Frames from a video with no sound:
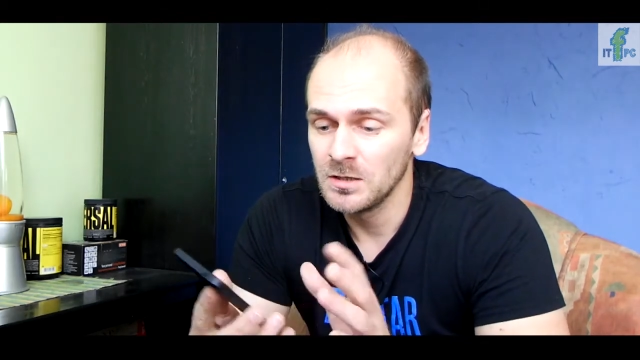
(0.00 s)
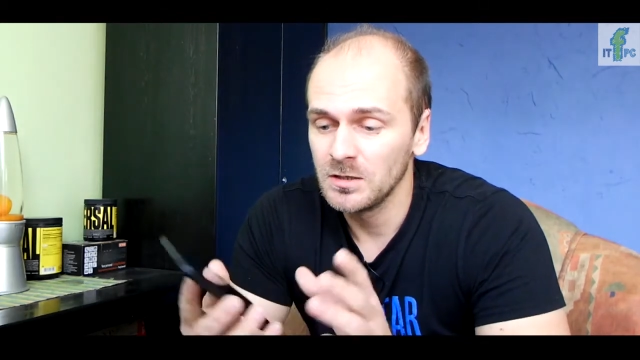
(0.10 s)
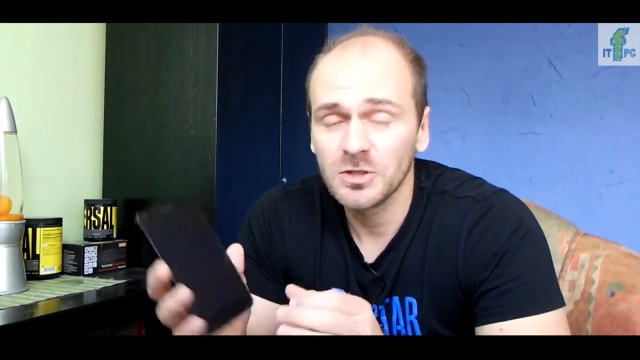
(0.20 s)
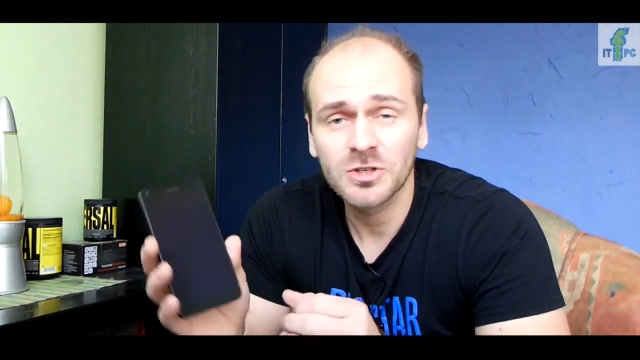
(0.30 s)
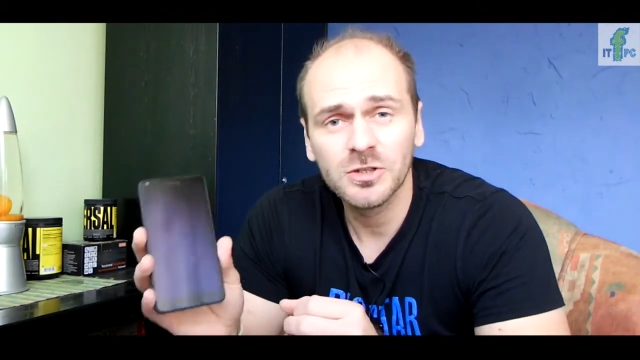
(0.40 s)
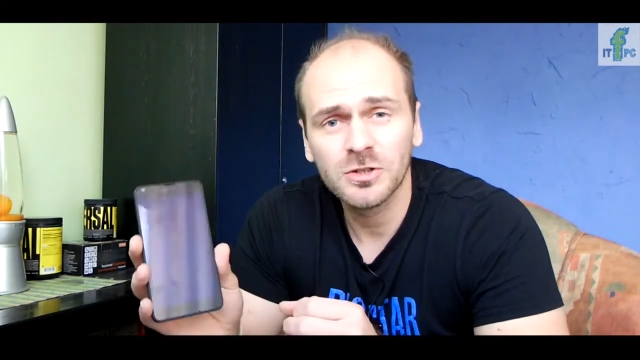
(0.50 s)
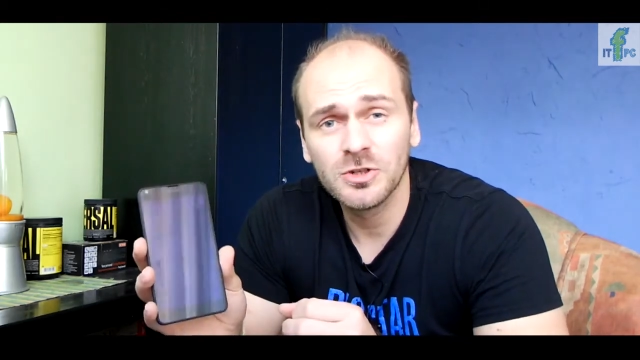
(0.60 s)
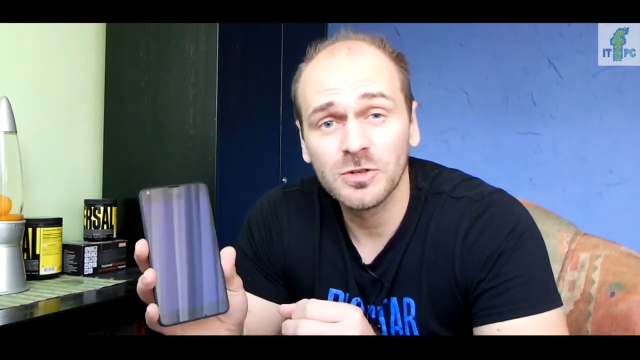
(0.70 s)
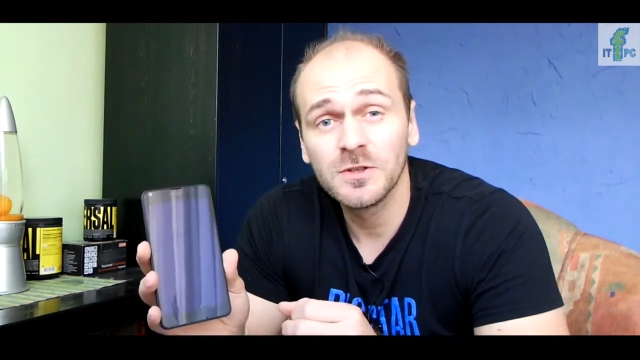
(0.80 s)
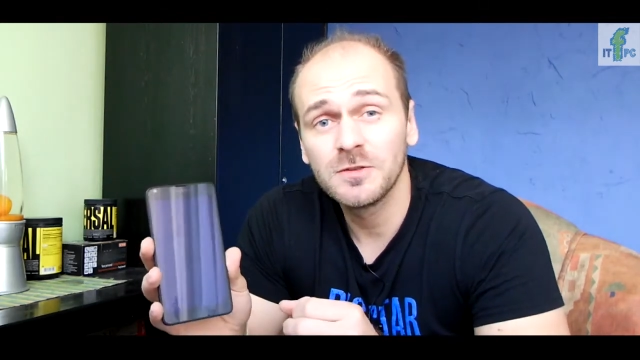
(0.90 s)
Jeżeli
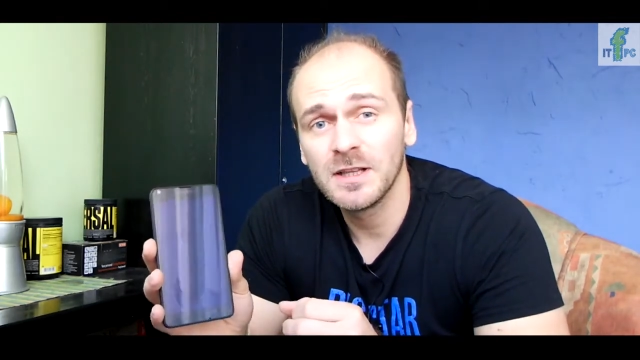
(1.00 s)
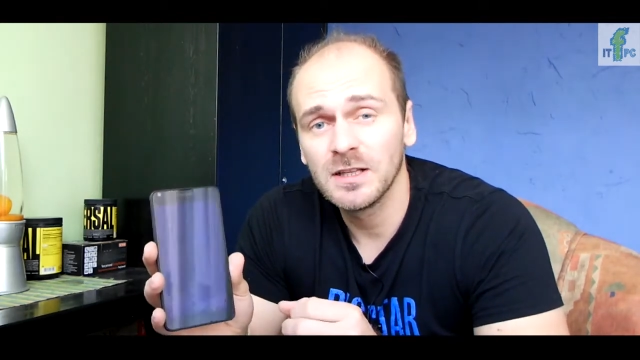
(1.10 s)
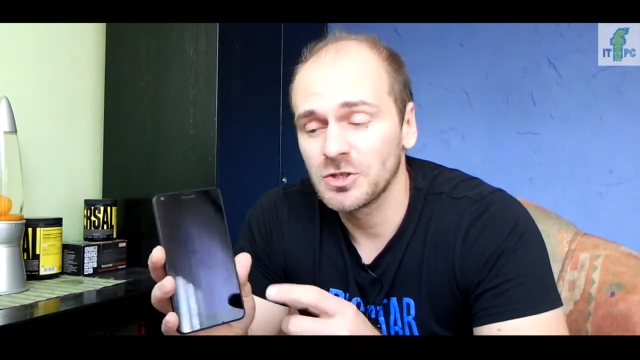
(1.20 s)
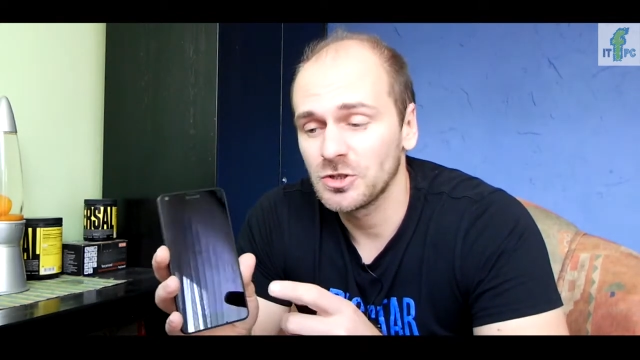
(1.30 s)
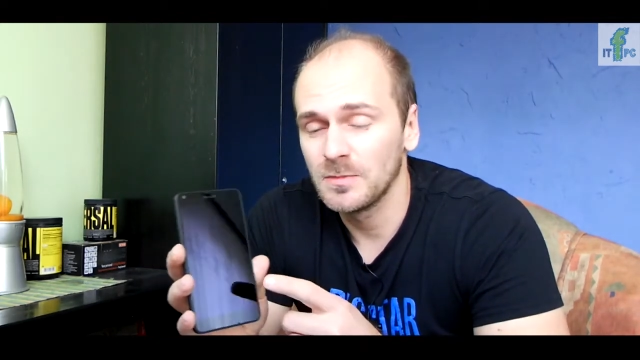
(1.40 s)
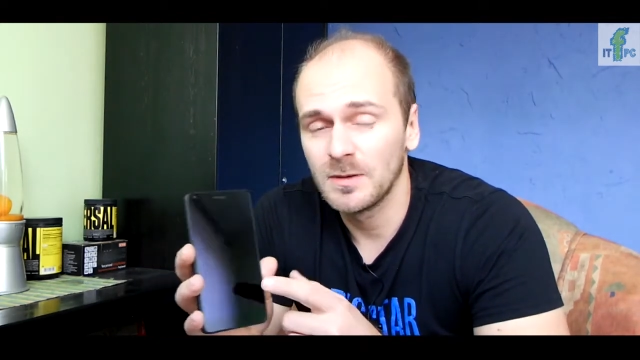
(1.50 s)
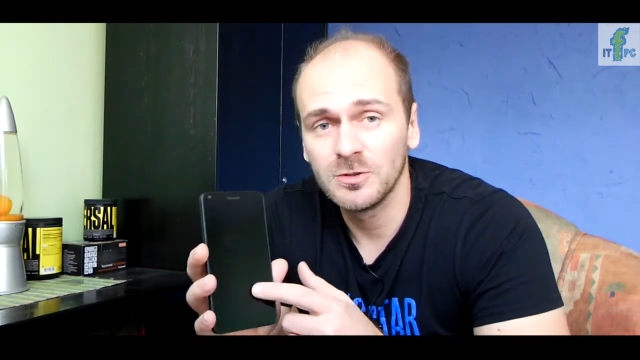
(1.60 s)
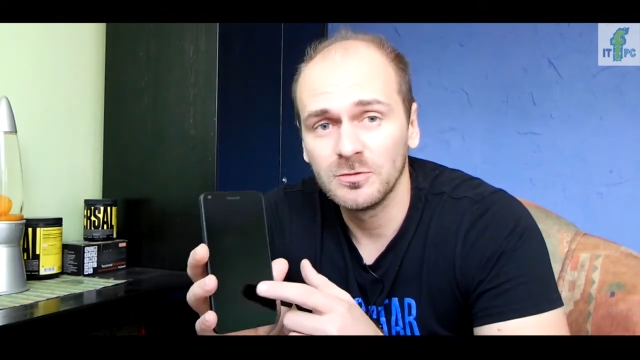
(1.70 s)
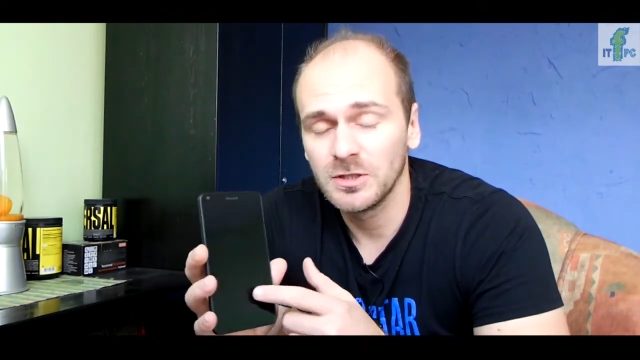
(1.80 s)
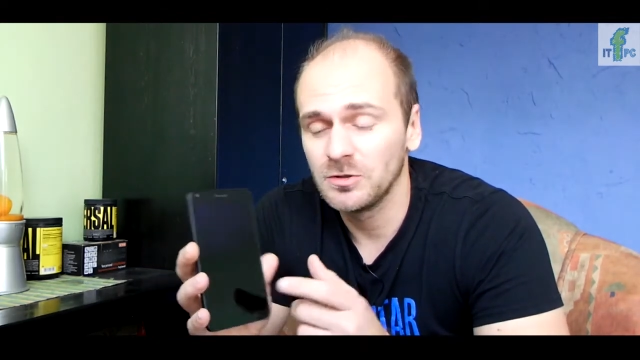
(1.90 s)
chodzi o wyświetlacz, to mamy
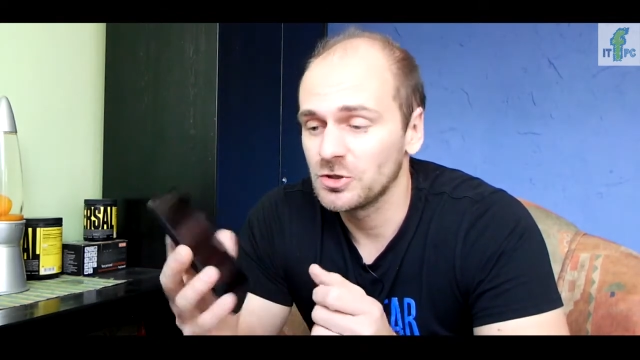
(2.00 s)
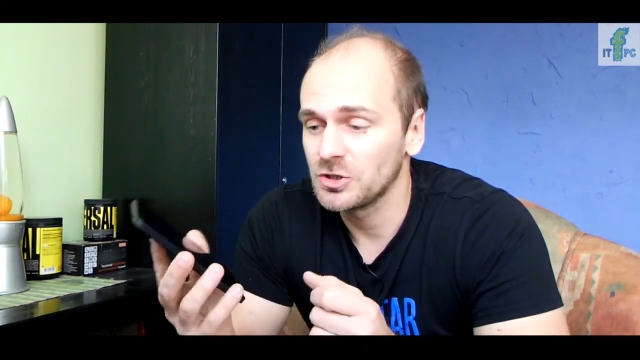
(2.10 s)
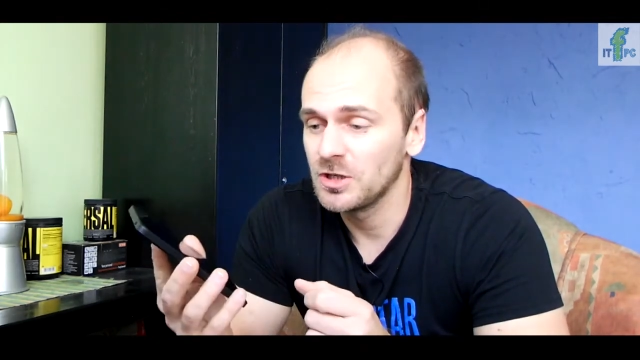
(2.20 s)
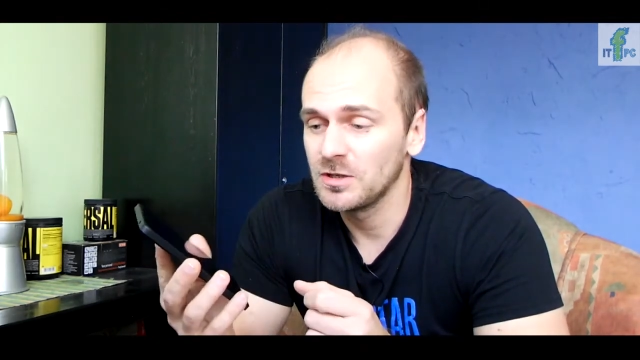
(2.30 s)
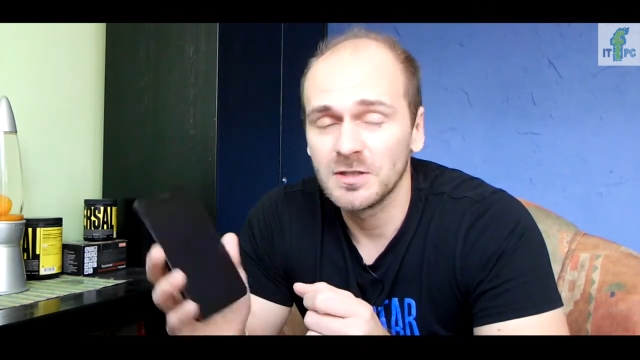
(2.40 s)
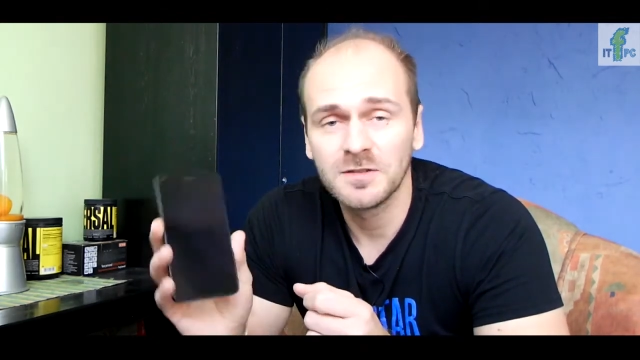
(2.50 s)
tutaj do czynienia